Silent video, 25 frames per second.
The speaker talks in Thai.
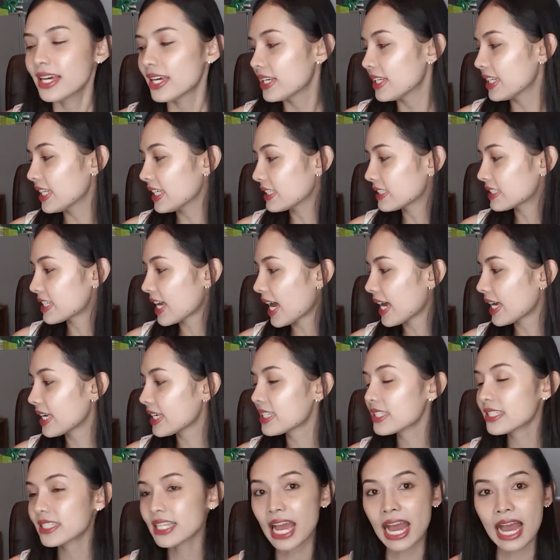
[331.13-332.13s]
หนิงใช้
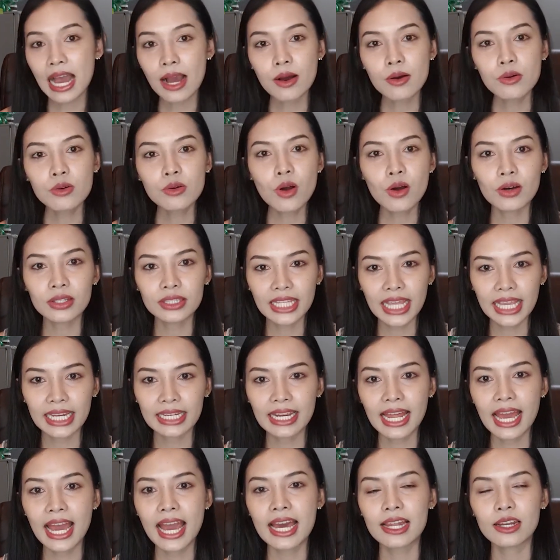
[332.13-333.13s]
เช้าก่อนแต่งห
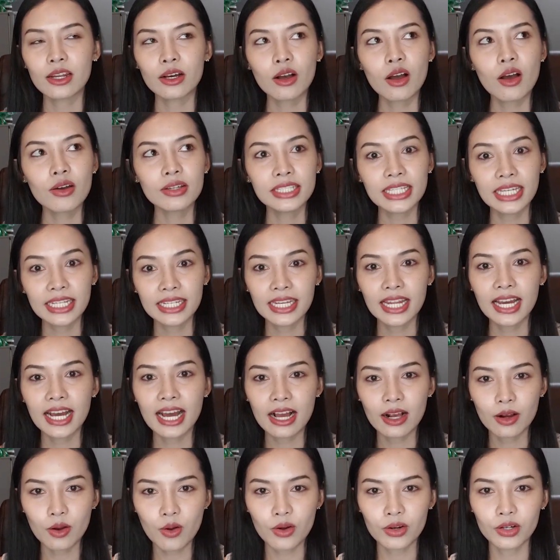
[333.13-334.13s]
น้าแล้วก็เย็นนะคะ
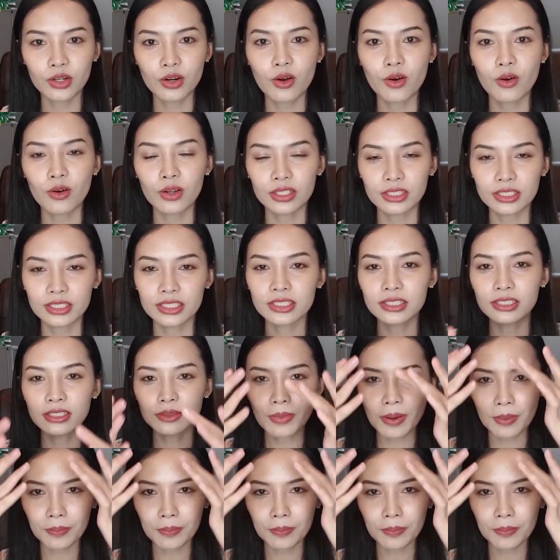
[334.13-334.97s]
ก่อนนอนคือแบ